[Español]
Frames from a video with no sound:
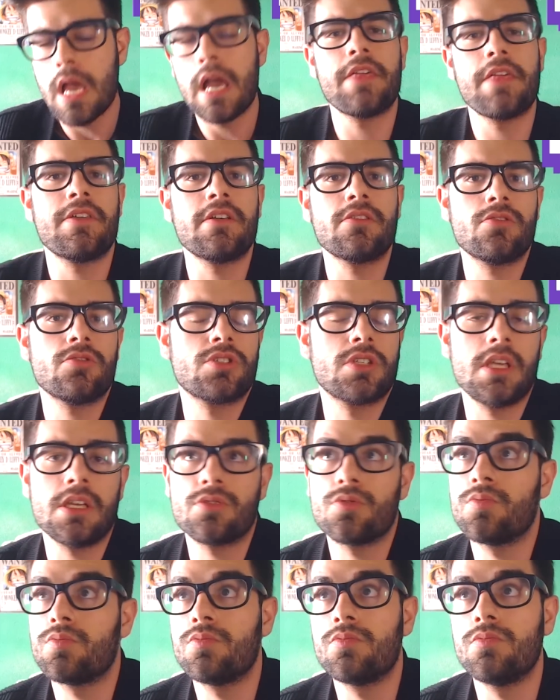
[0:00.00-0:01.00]
excepto si
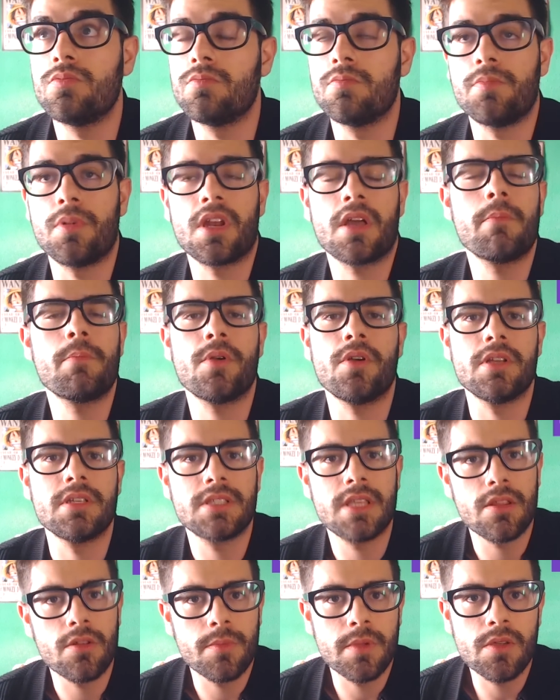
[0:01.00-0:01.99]
es un, por ejemplo,
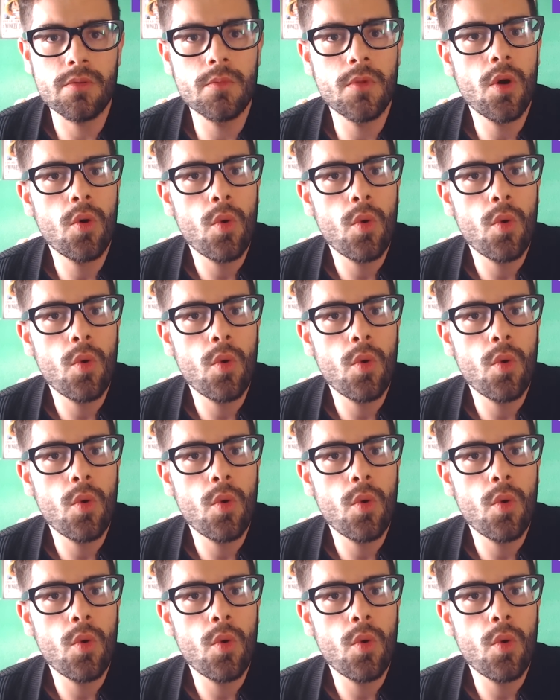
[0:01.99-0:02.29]
este domingo me